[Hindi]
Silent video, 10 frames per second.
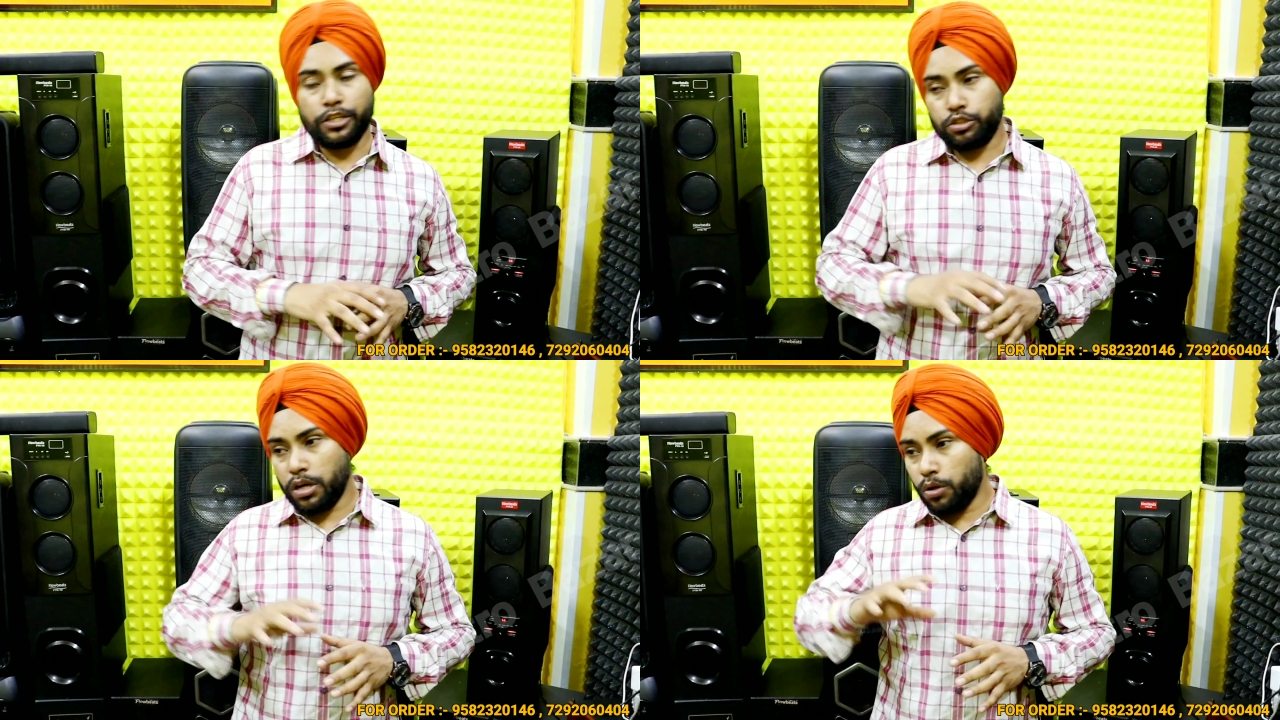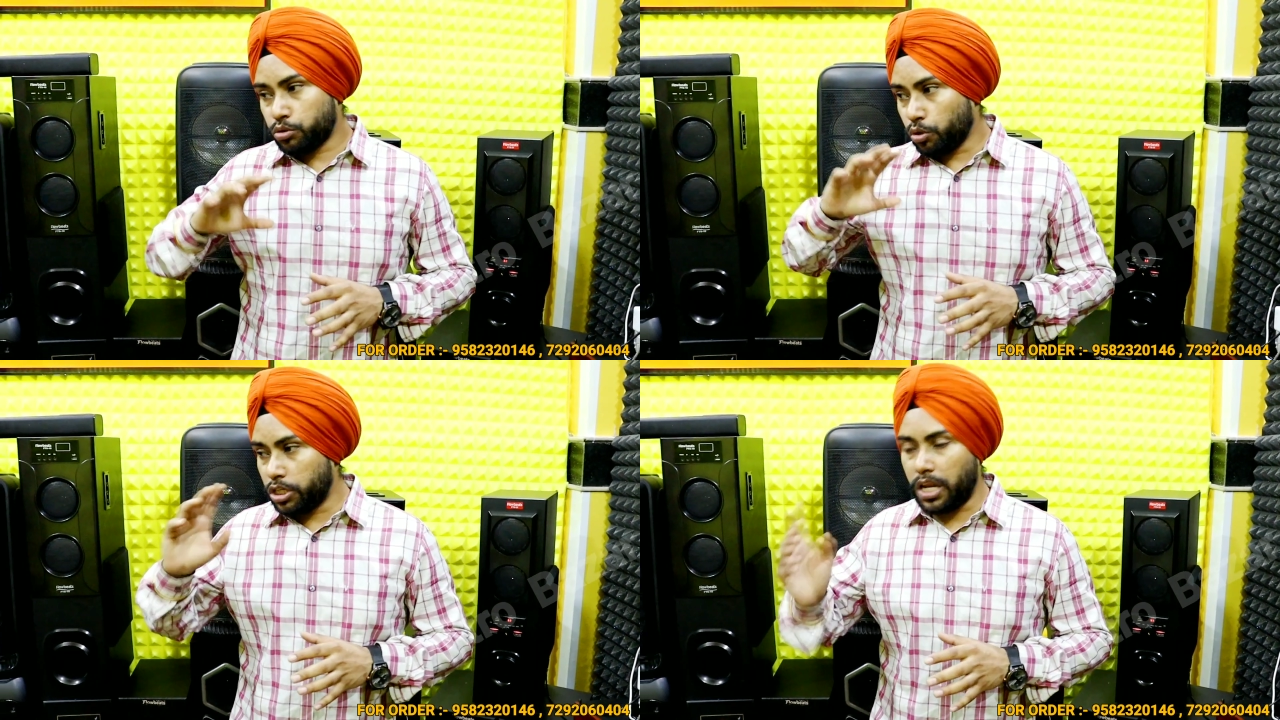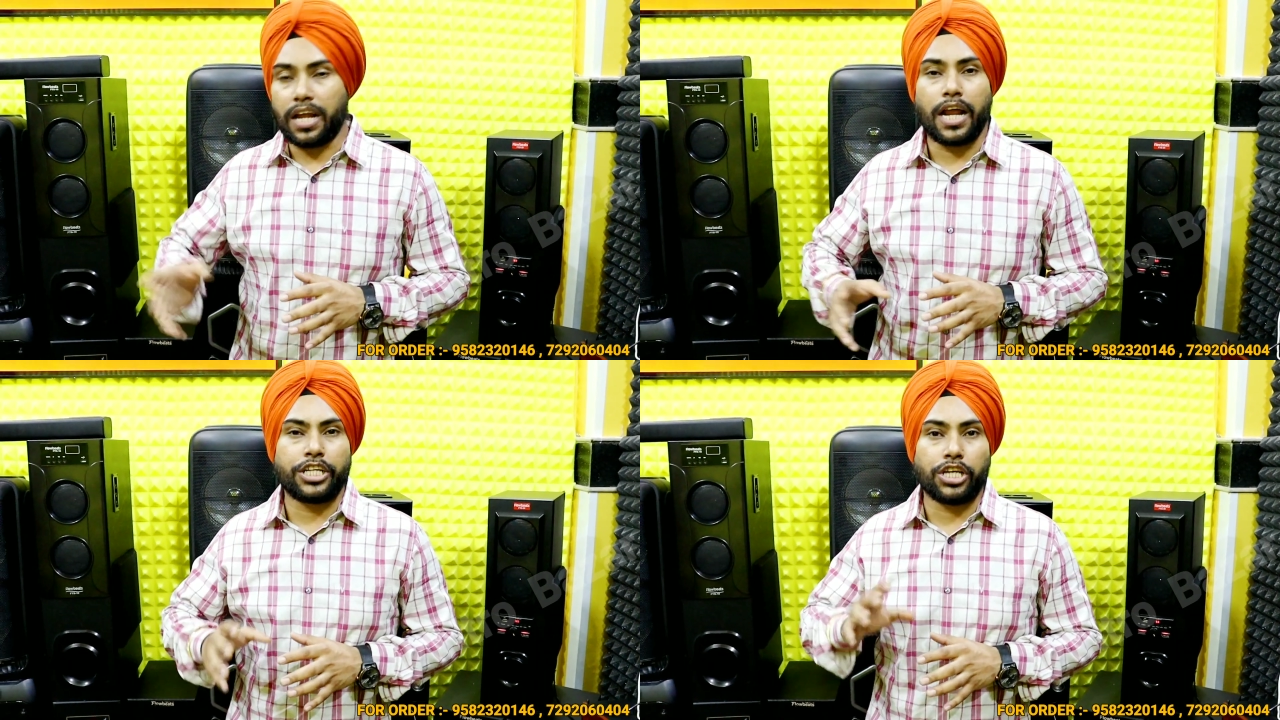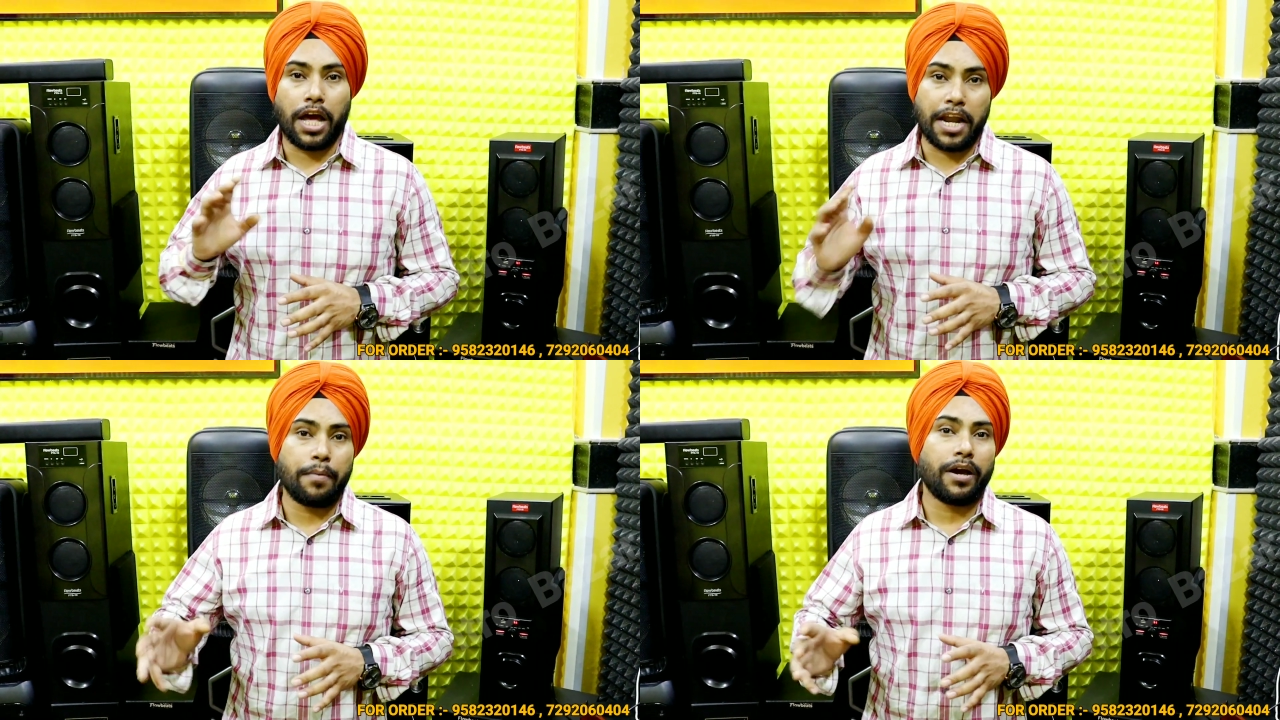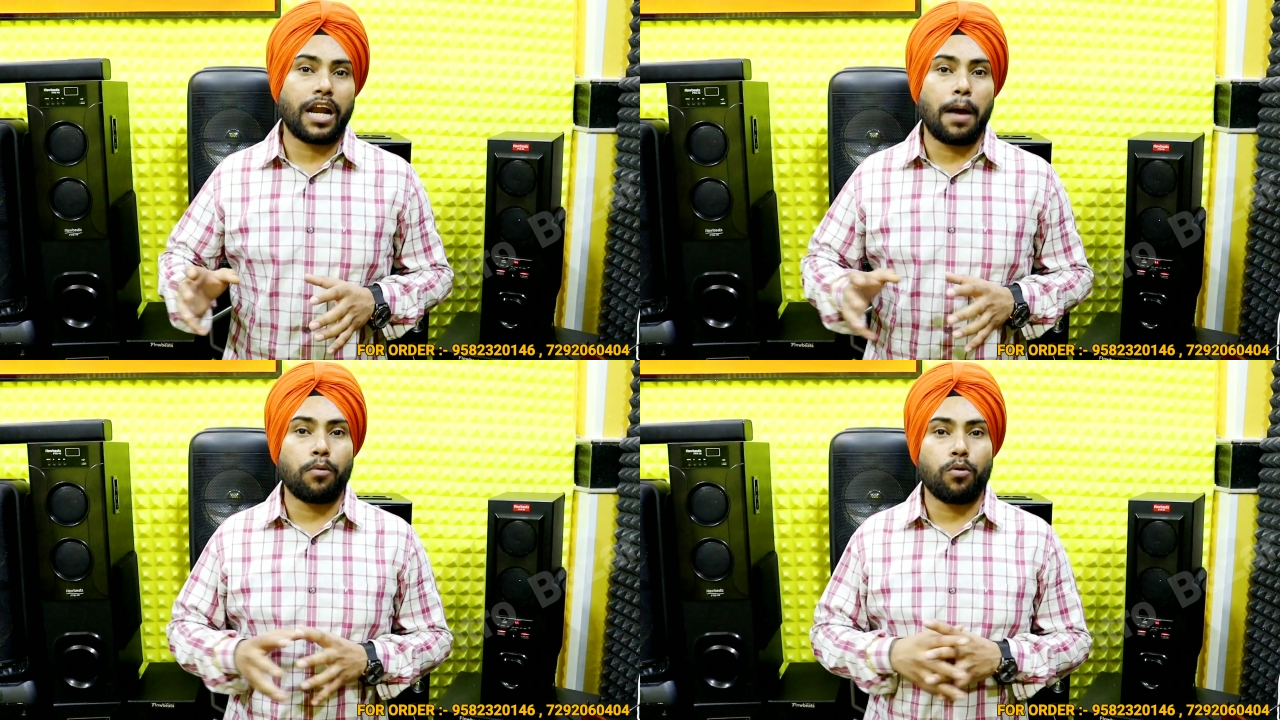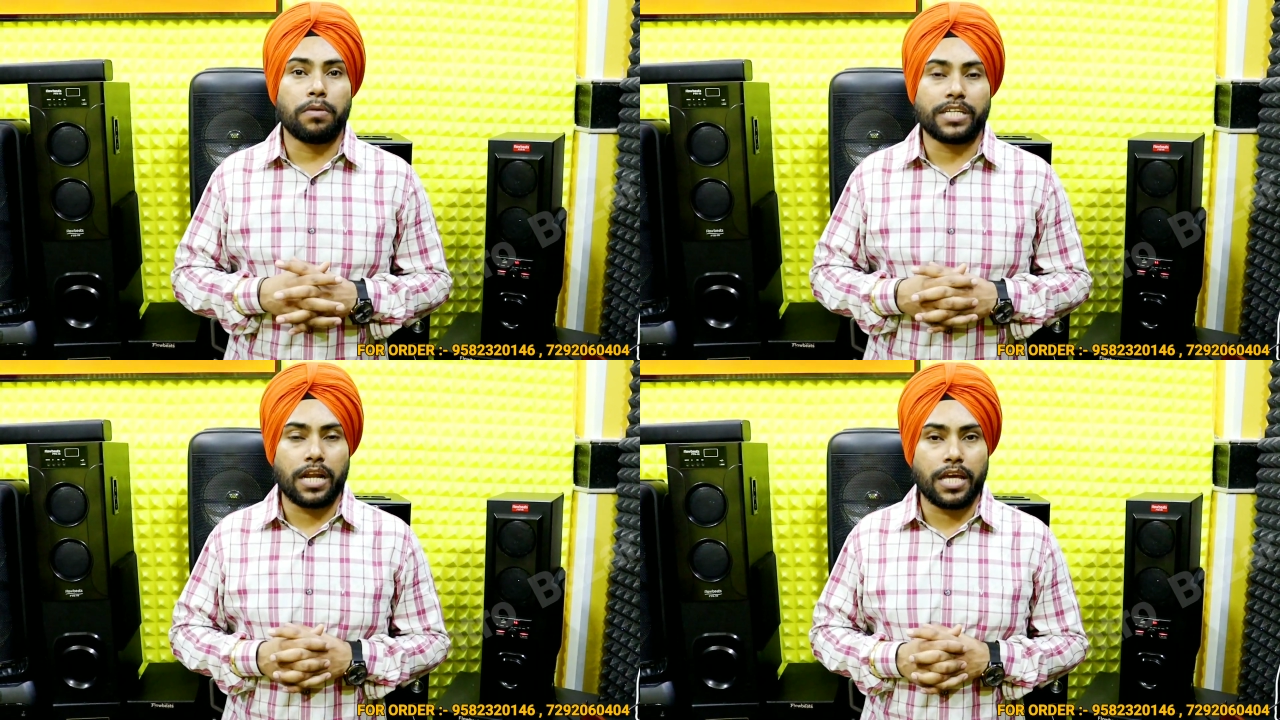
बाद जो है उसको चलाना है चलाने में अगर आपको मज़ा